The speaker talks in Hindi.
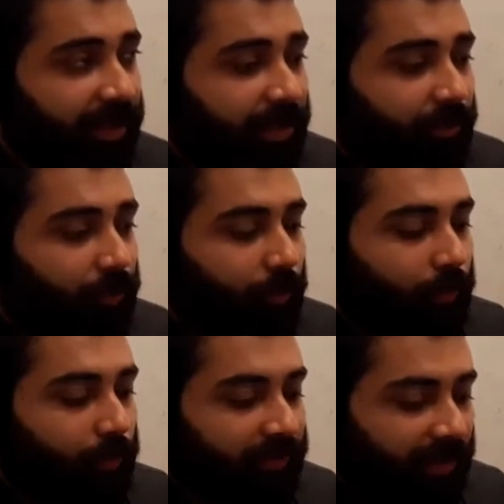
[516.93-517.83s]
तो
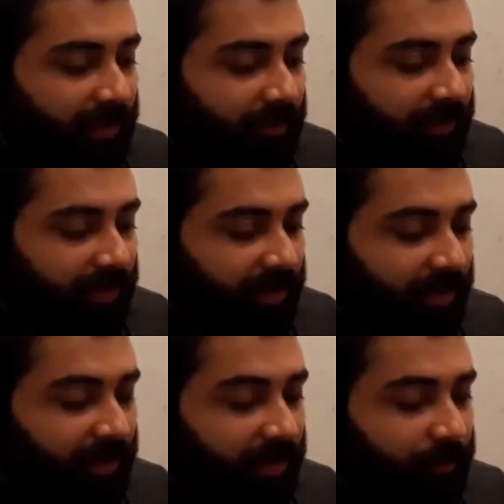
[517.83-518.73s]
उसके अलावा
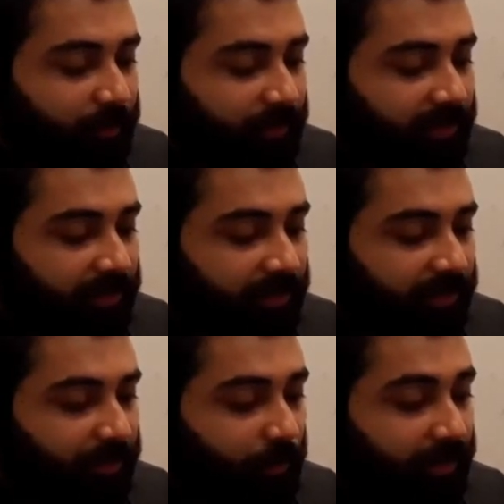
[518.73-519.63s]
अगर आप आ,
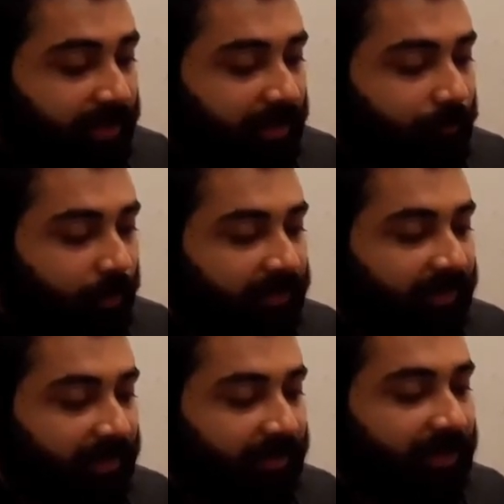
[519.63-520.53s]
कोई एक वॉइस
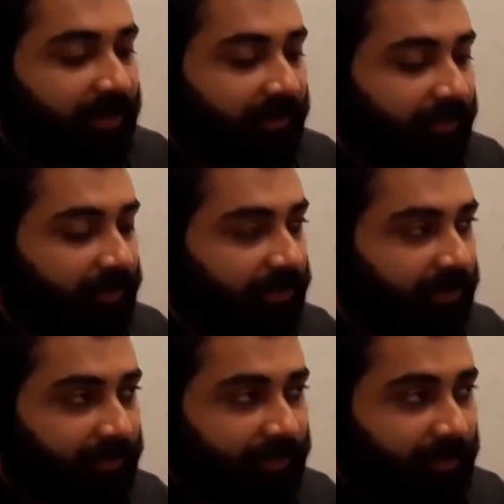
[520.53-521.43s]
एक्टिंग कर सकते हैं
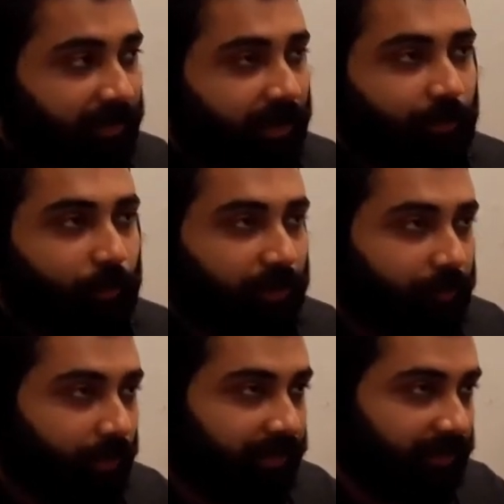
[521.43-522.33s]
किसी कार्टून की
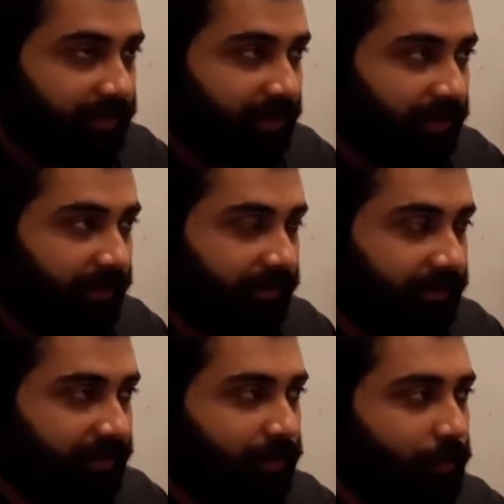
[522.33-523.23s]
वॉइस एक्टिंग कर
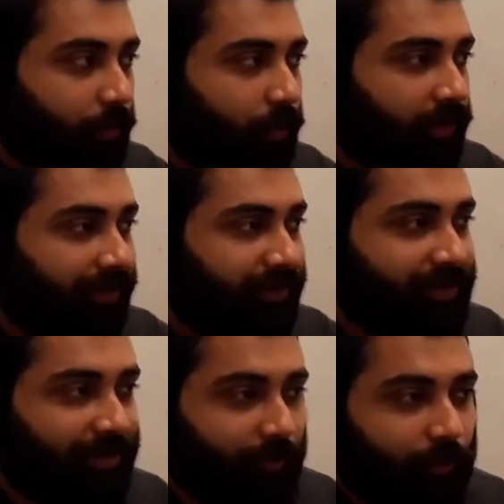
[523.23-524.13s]
सकते हैं तो इन
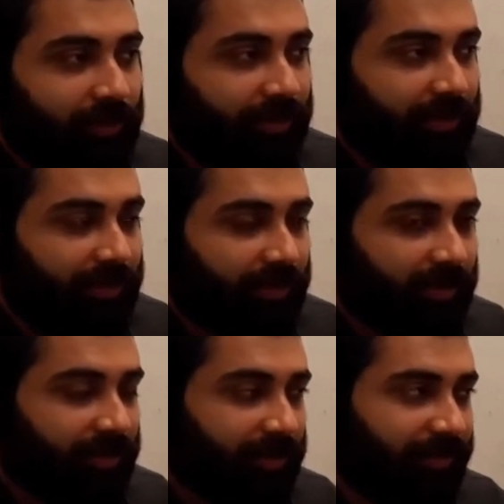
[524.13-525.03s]
चीज़ों की
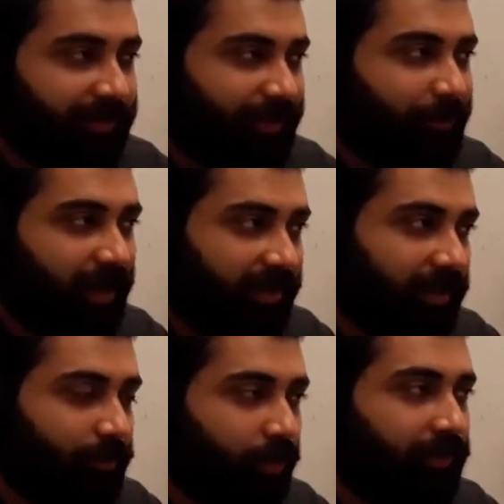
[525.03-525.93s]
आ, इस टाइम
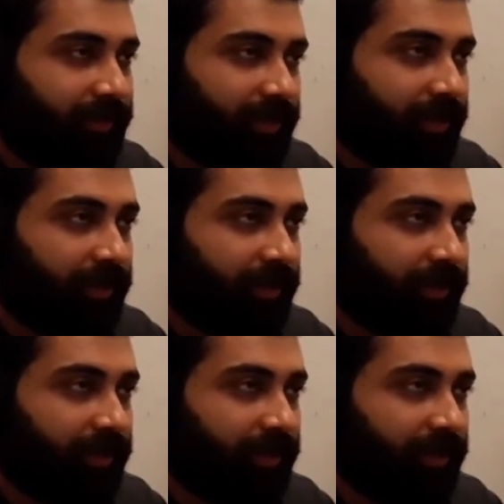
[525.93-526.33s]
मार्केट बहुत ज़्यादा है